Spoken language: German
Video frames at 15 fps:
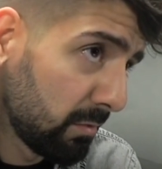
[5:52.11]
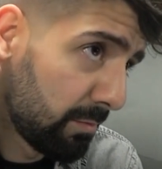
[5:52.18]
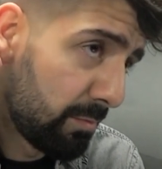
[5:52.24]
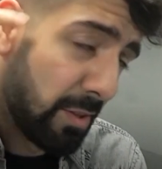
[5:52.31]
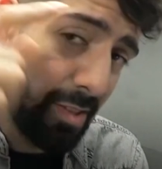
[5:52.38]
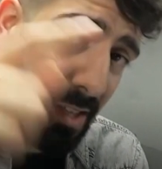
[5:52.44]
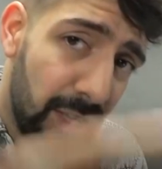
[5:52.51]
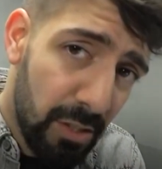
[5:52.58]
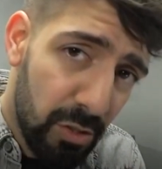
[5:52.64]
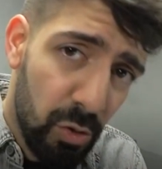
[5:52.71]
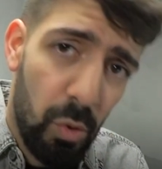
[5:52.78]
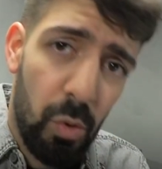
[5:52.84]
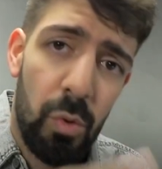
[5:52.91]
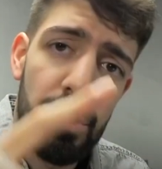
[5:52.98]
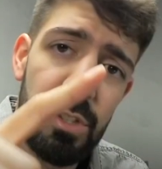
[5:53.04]
Das
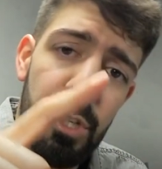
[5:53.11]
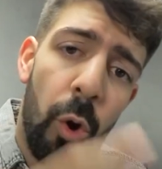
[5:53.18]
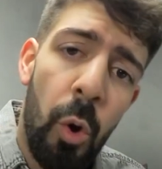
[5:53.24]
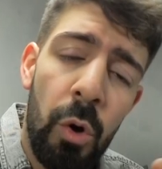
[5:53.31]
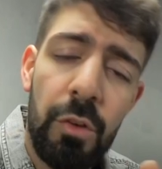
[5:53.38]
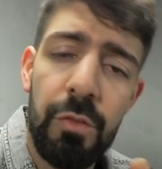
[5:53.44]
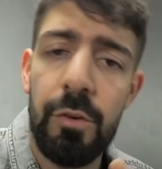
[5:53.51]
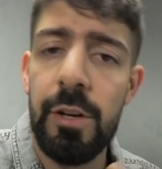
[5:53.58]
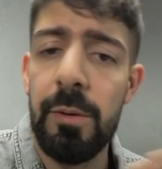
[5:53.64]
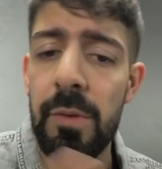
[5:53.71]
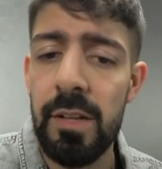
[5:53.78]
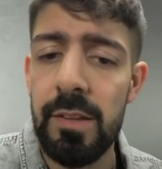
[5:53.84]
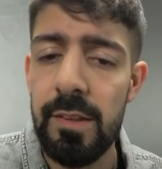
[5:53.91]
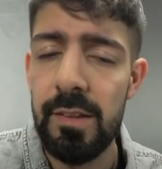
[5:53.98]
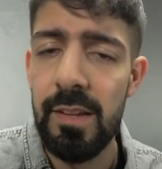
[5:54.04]
Intro und die Hook von dem
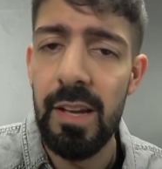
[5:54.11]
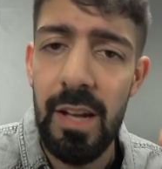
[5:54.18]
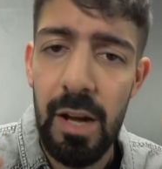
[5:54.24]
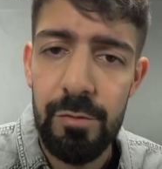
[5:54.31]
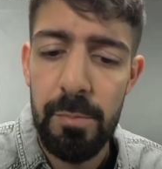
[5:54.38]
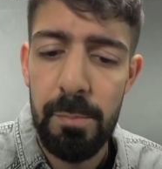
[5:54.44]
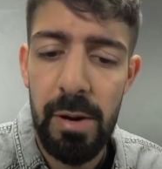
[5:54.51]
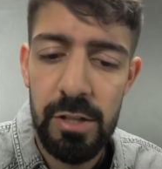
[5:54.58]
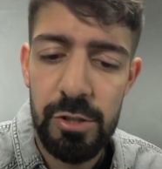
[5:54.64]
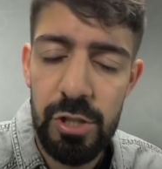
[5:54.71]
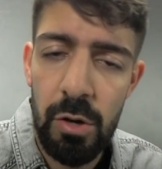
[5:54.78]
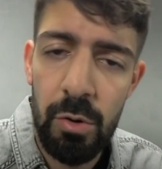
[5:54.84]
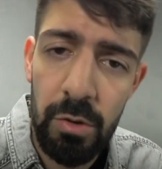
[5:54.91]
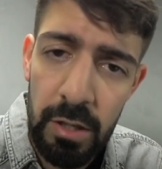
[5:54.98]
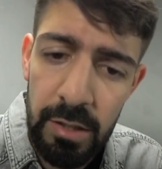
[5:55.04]
ganzen Ding kam von
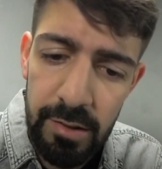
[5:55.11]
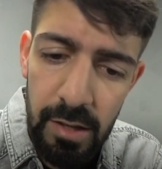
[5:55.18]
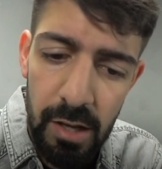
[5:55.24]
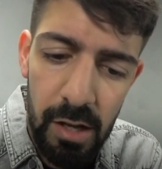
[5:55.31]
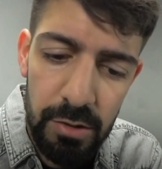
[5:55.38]
Punch-Arroganz, ja.